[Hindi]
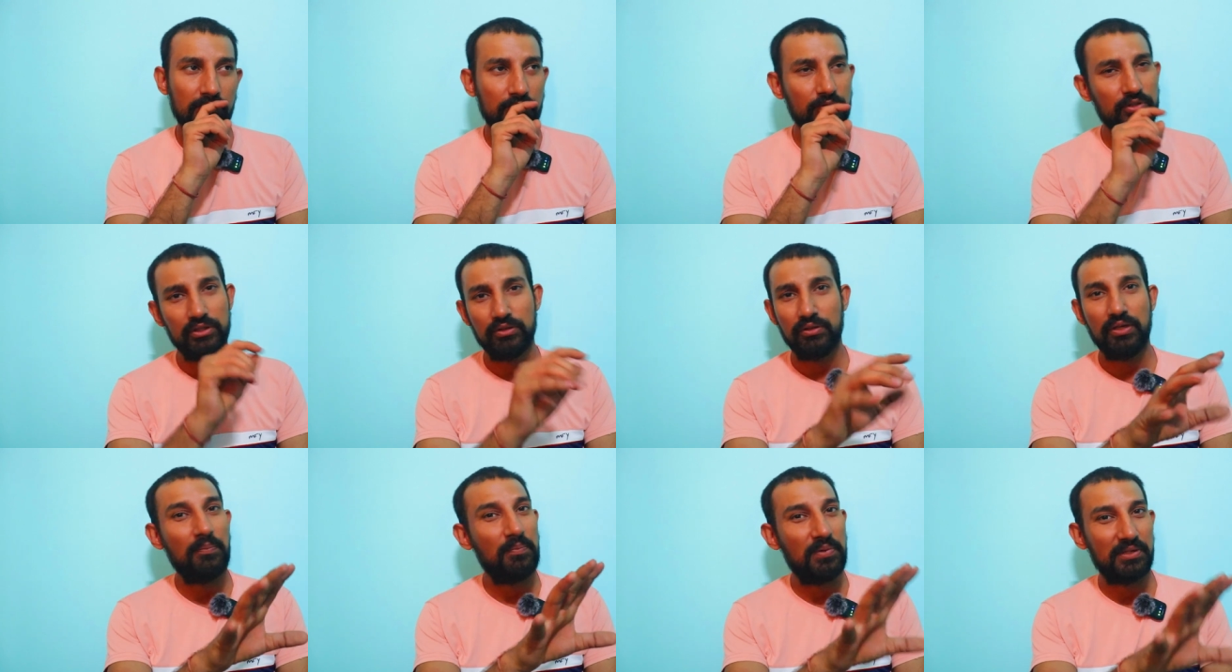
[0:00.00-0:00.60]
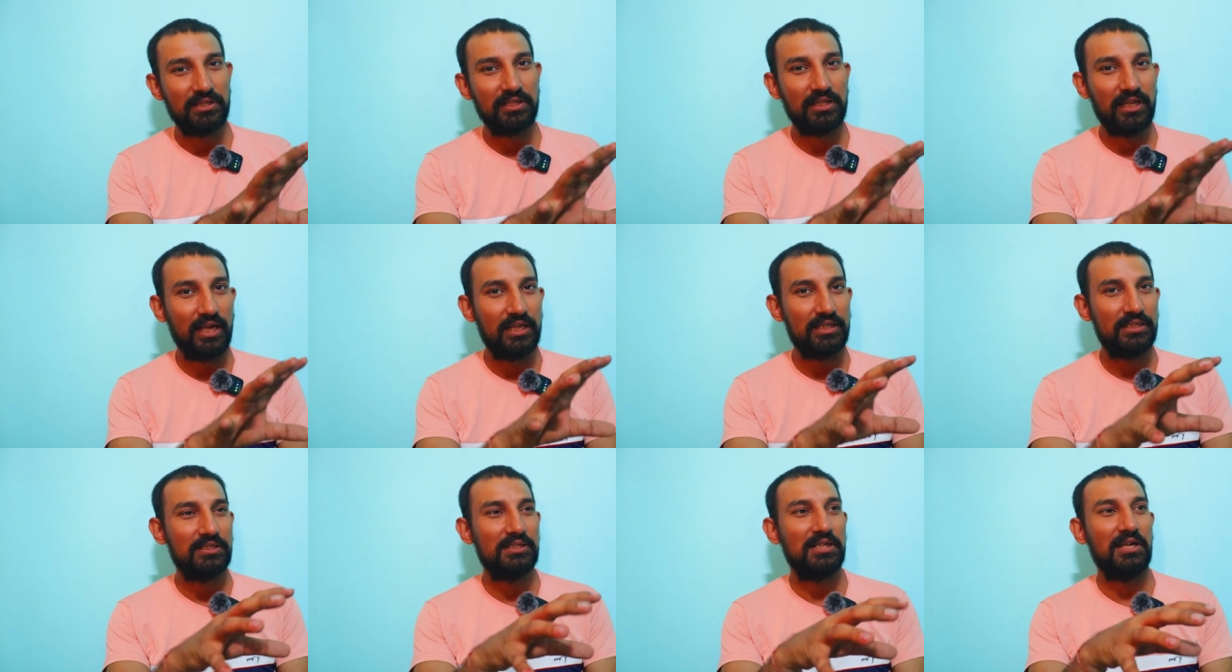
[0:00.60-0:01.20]
मुझे तो ये पसंद
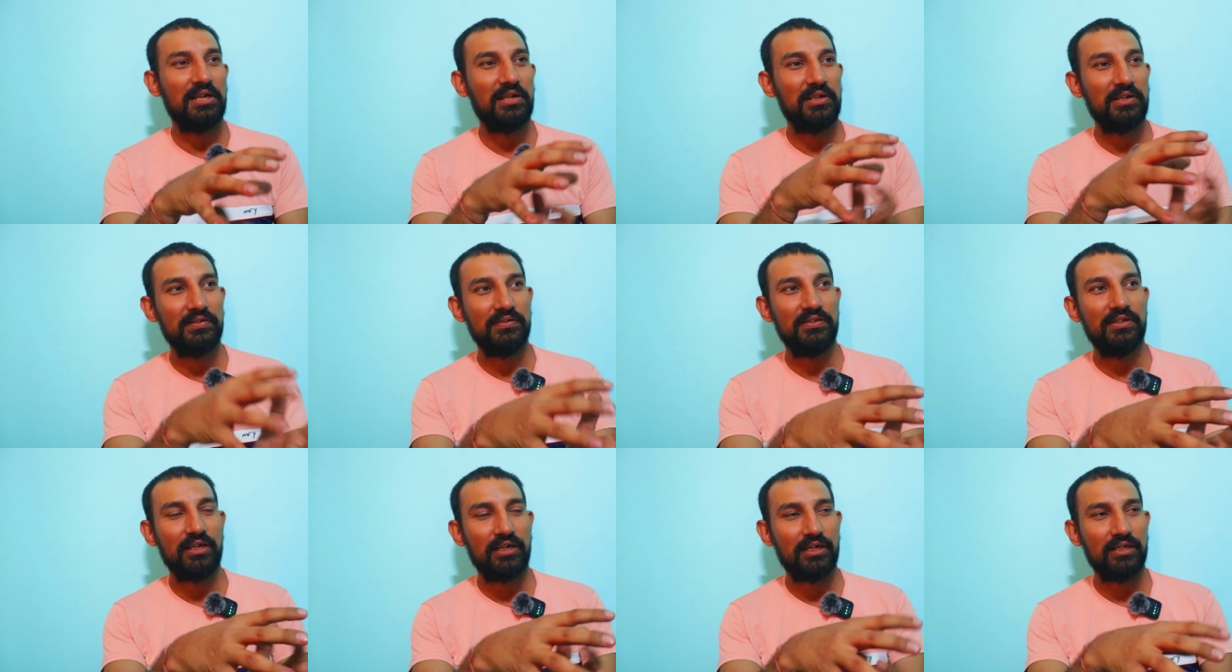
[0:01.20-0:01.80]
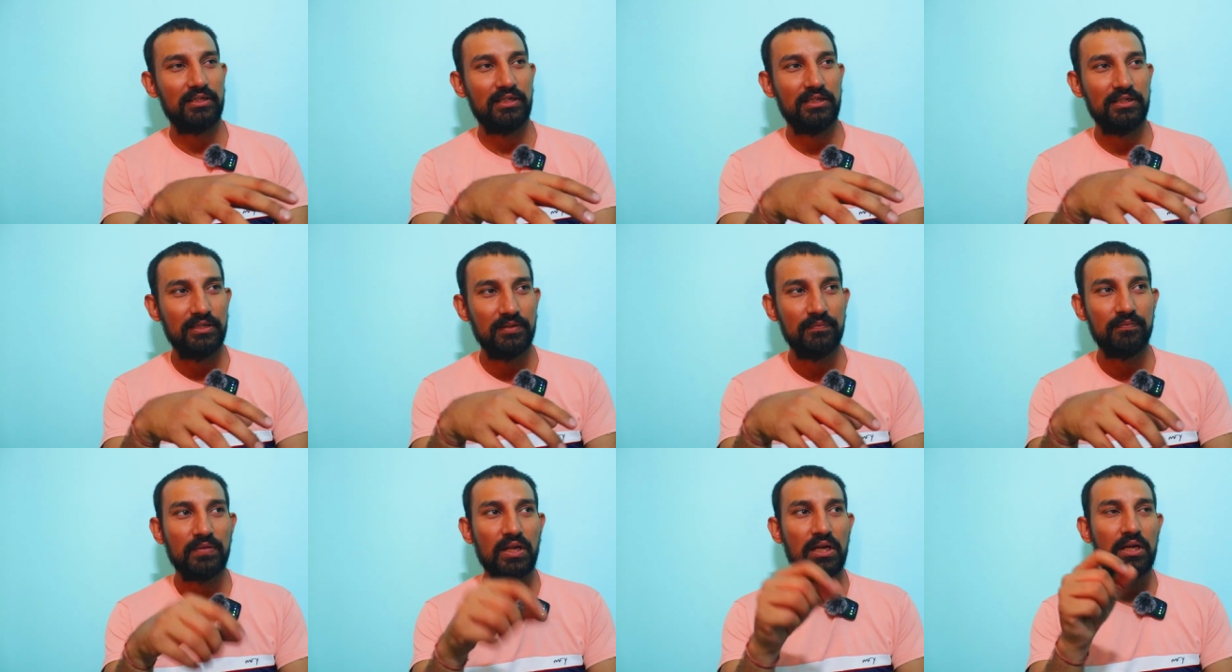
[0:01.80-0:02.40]
आया जिस तरीके की इसकी हरकतें
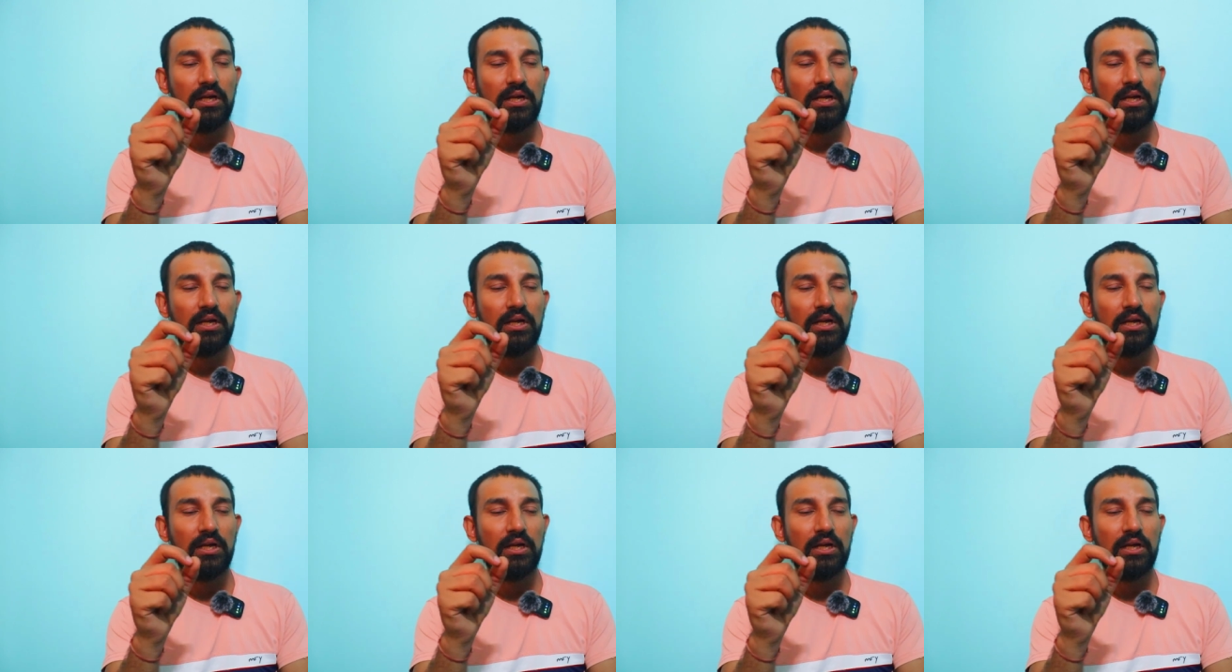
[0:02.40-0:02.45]
थी